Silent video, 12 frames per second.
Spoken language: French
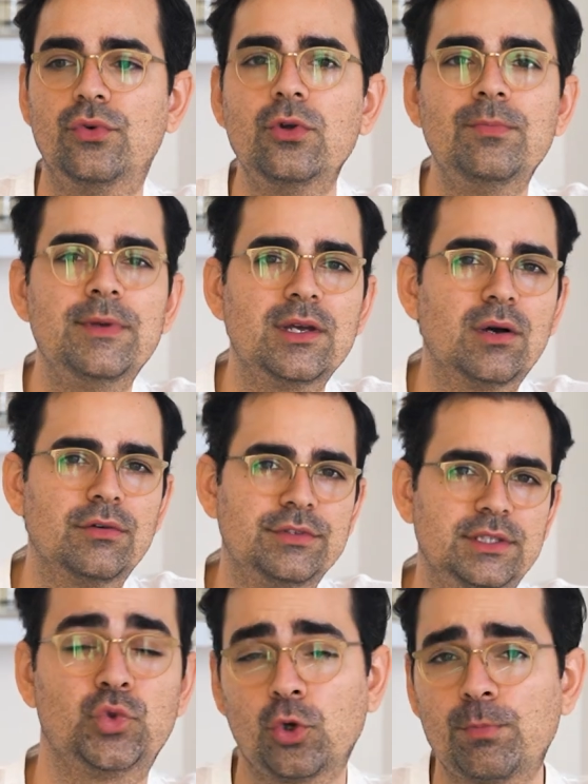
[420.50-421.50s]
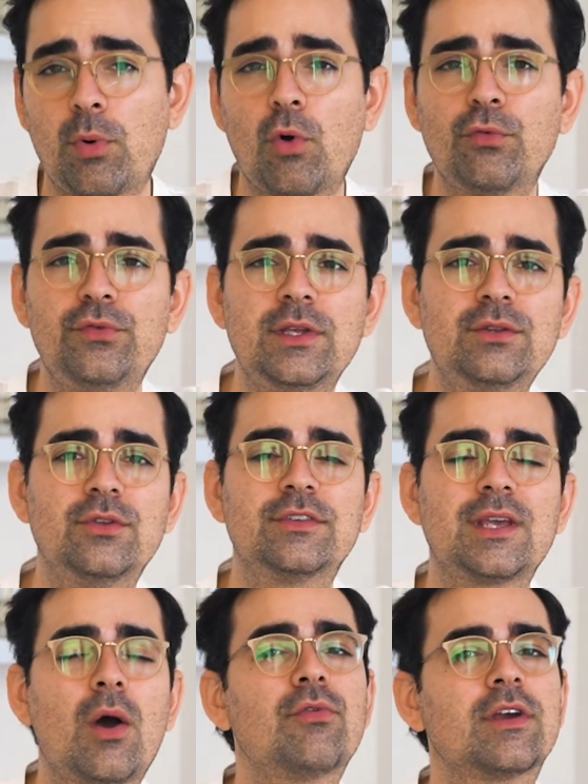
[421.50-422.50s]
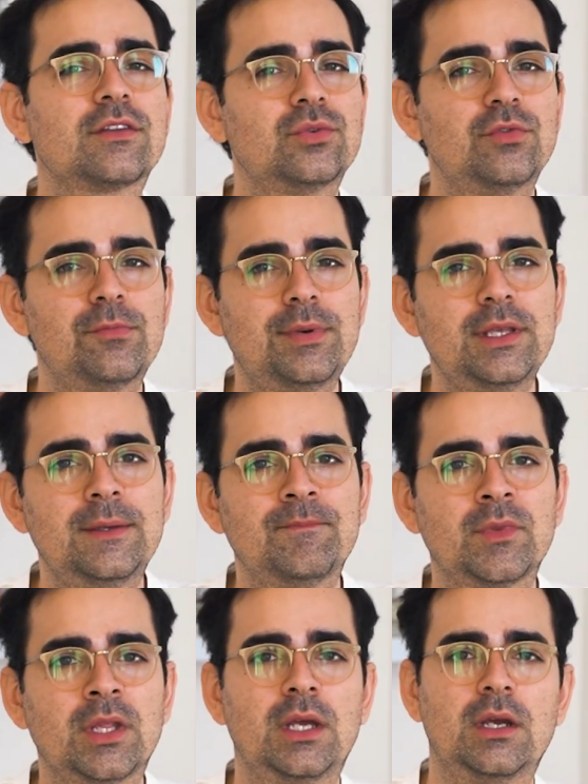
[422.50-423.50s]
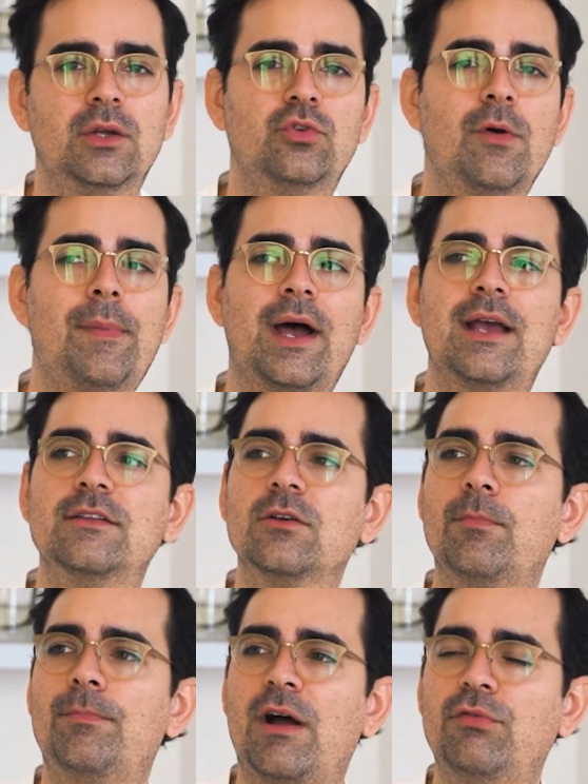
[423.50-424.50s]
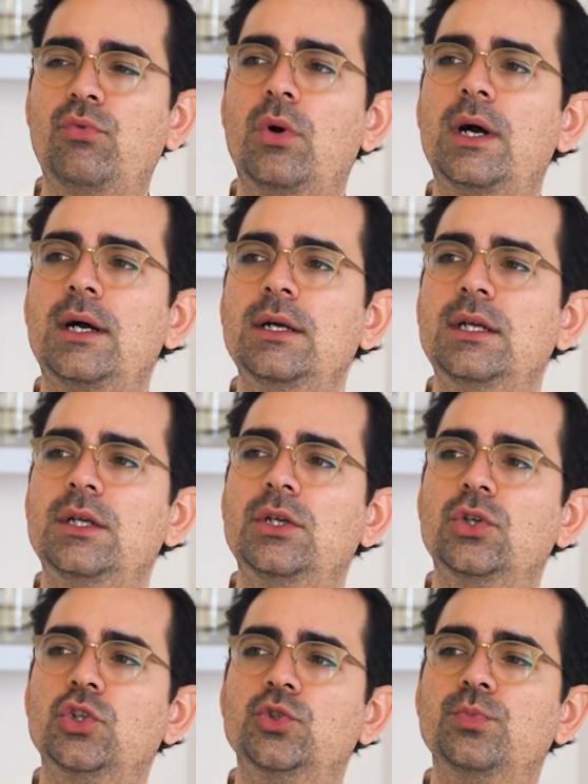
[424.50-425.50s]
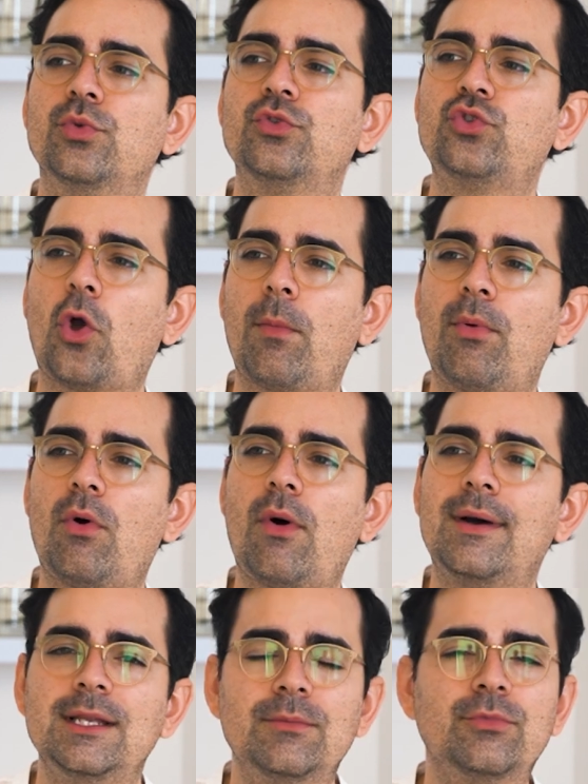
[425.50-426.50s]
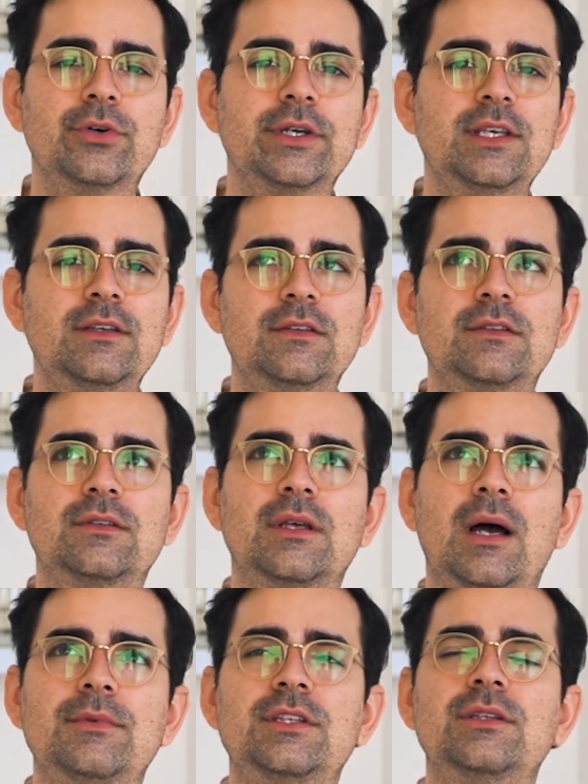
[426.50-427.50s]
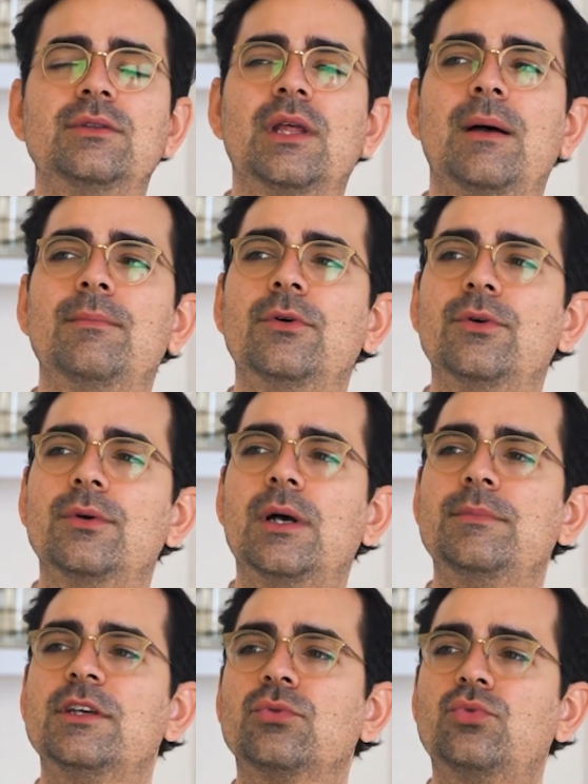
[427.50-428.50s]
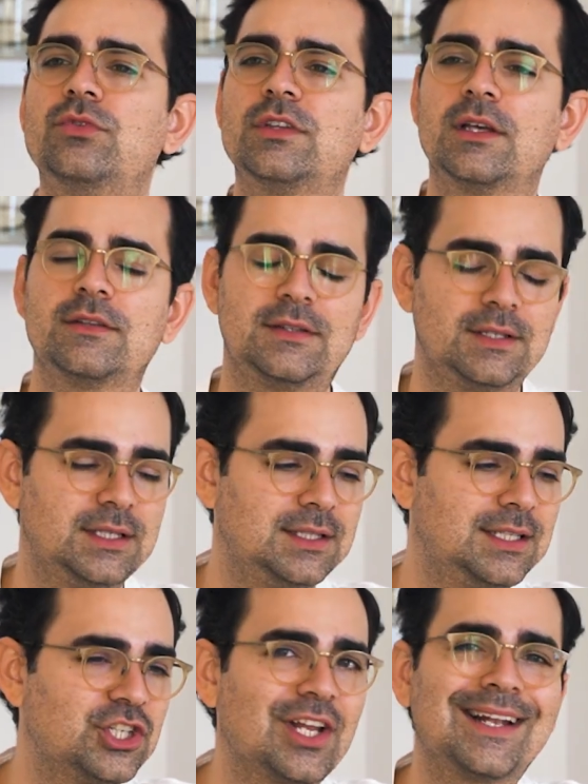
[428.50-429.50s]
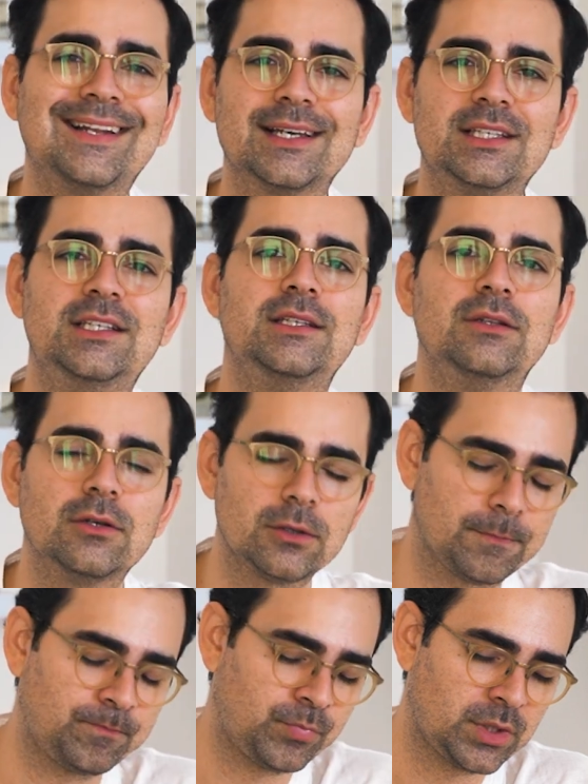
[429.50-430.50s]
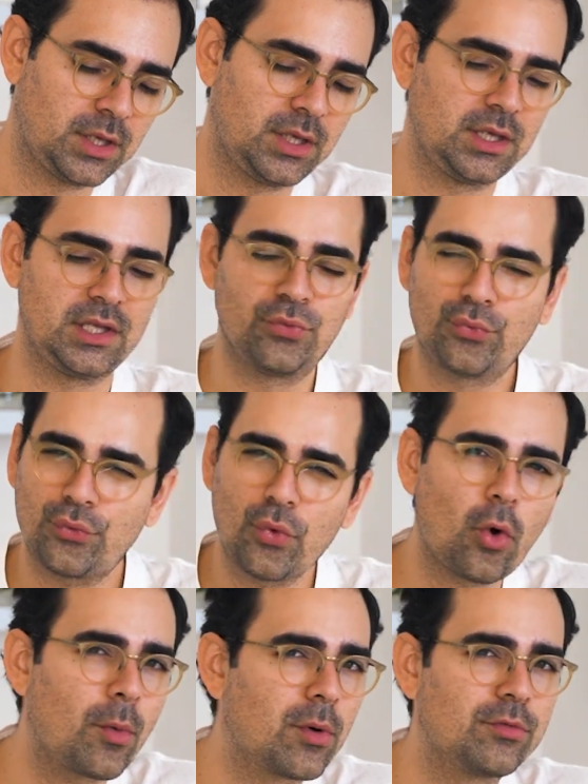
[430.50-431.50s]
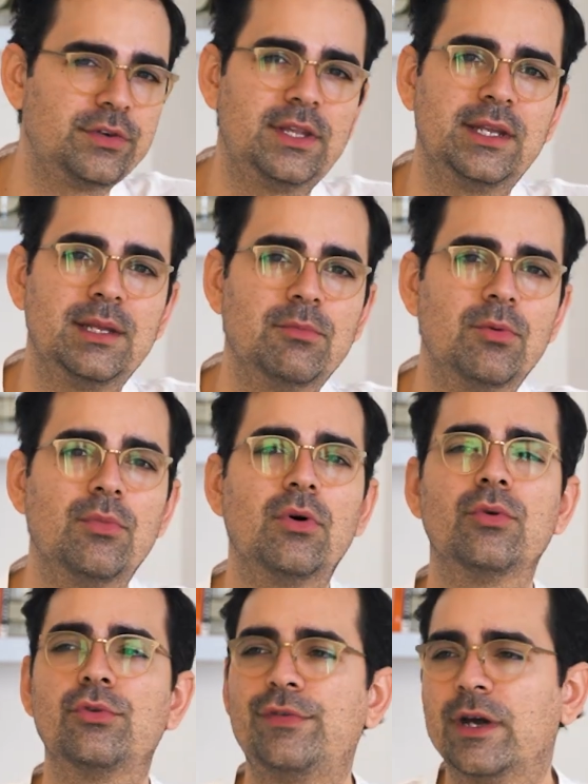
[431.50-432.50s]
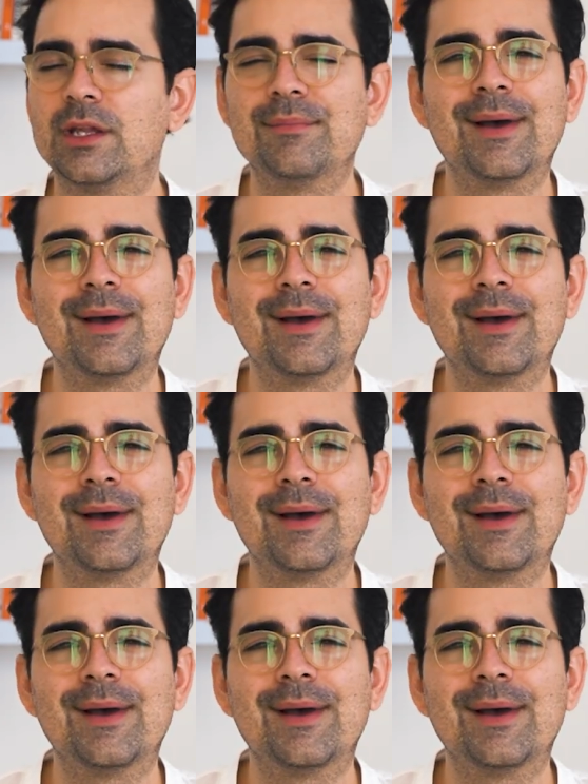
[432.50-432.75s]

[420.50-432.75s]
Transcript: veux une meilleure vie. Donc profite de ce qu'a à offrir ce nouveau pays. Tu vois, par exemple, parfois, je me surprends à île Maurice à me, dire, tout ça, c'est déjà de l'acquis. Non, il faut reprofiter des moments, de faire une